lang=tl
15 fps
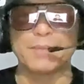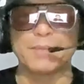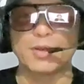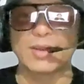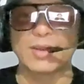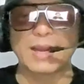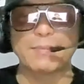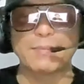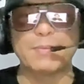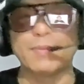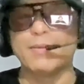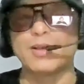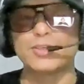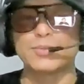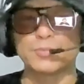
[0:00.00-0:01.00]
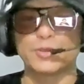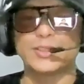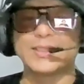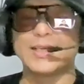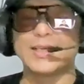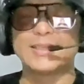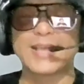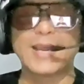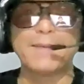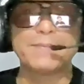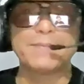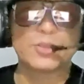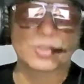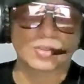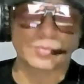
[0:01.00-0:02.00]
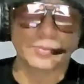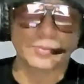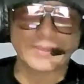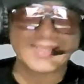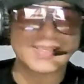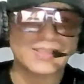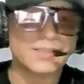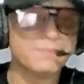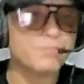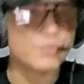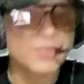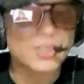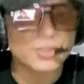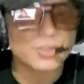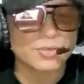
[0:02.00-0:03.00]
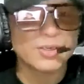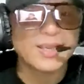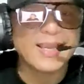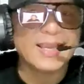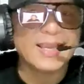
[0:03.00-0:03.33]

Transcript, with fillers: Pero grabe po mag-support yan. Kaya gusto ko pong pansinin po ninyo,